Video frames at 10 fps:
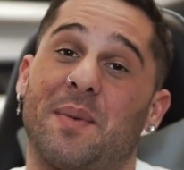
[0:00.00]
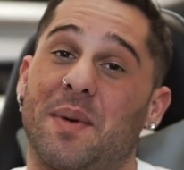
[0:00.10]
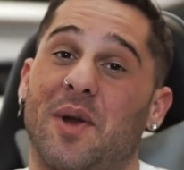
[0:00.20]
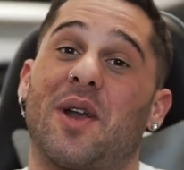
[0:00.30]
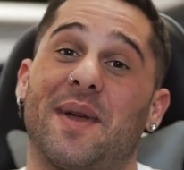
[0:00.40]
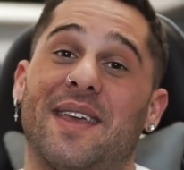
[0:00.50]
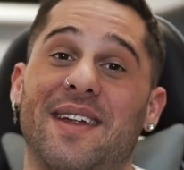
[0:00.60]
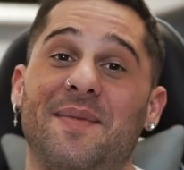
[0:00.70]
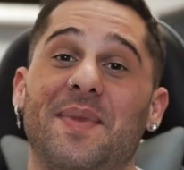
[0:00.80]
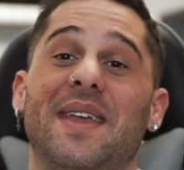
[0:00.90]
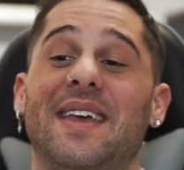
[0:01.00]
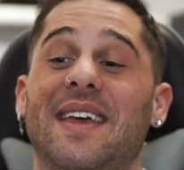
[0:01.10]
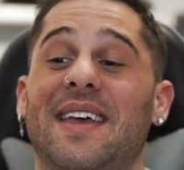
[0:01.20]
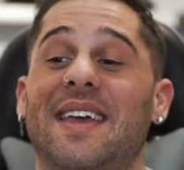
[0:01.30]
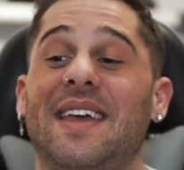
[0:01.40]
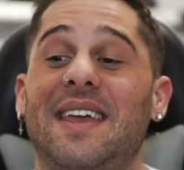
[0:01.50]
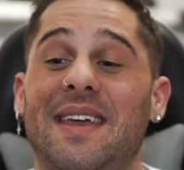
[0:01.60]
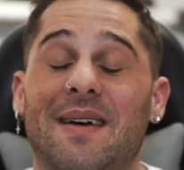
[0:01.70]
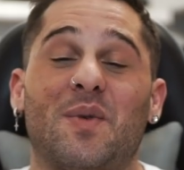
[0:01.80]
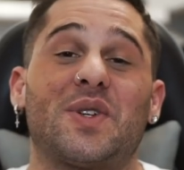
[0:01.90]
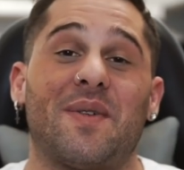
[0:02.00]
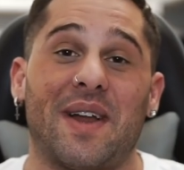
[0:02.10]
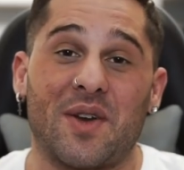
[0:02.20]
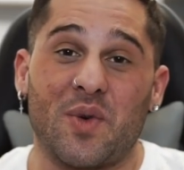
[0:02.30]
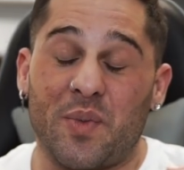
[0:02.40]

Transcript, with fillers: a primero de la mañana, y vamos a hablar